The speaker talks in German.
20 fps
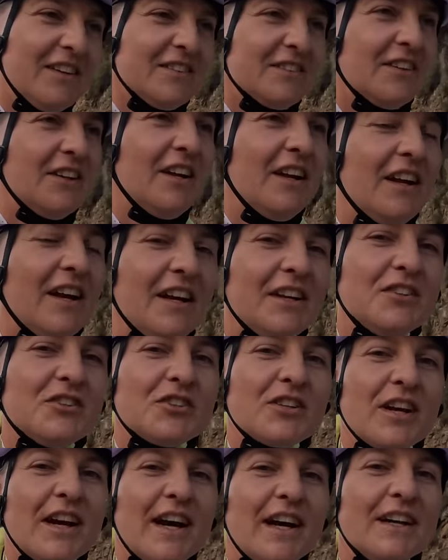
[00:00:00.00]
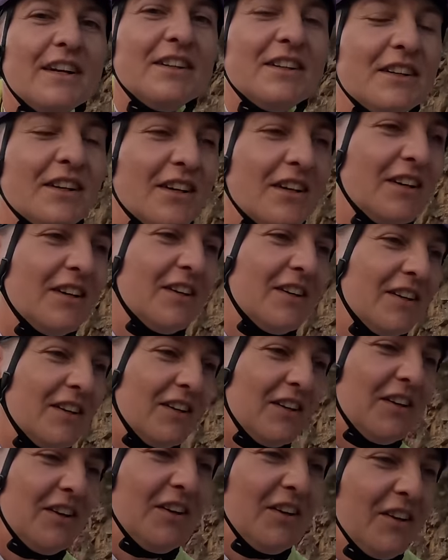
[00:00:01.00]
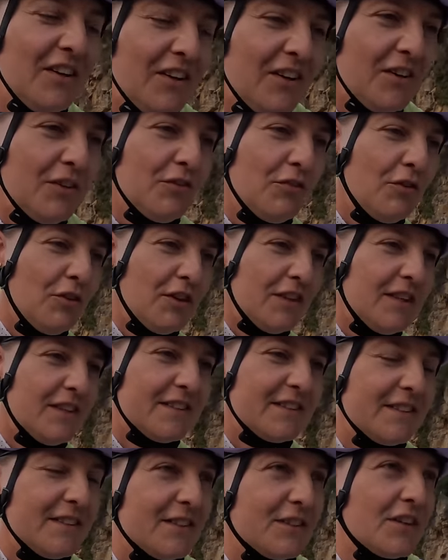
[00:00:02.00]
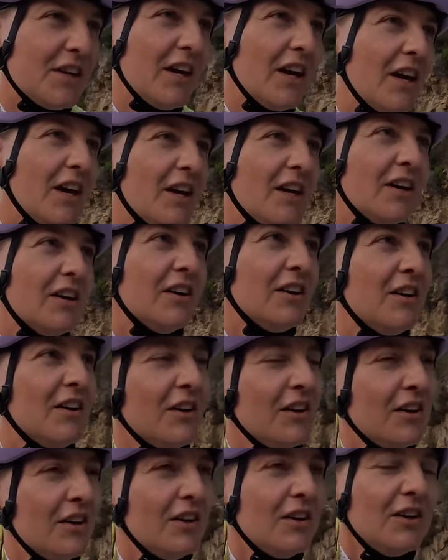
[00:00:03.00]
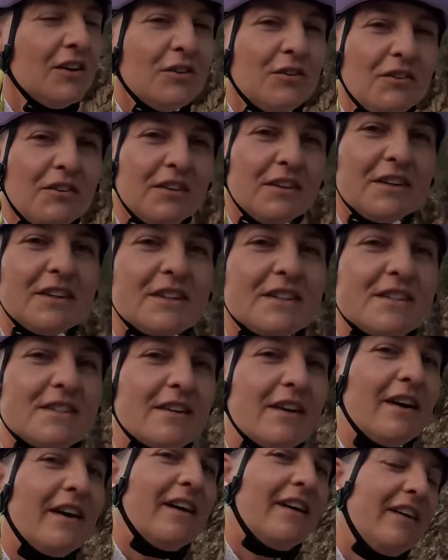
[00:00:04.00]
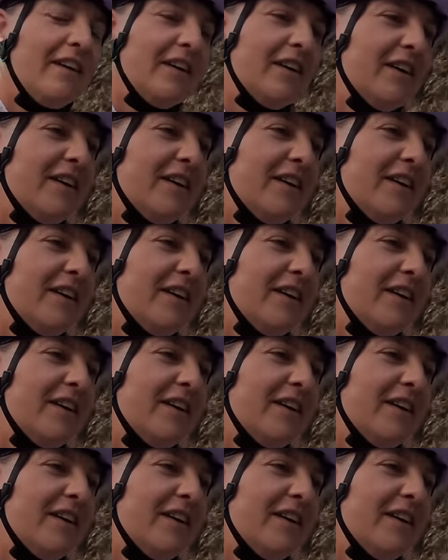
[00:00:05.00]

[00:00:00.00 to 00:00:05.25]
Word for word: sondern an Strand freut er sich und Nizza.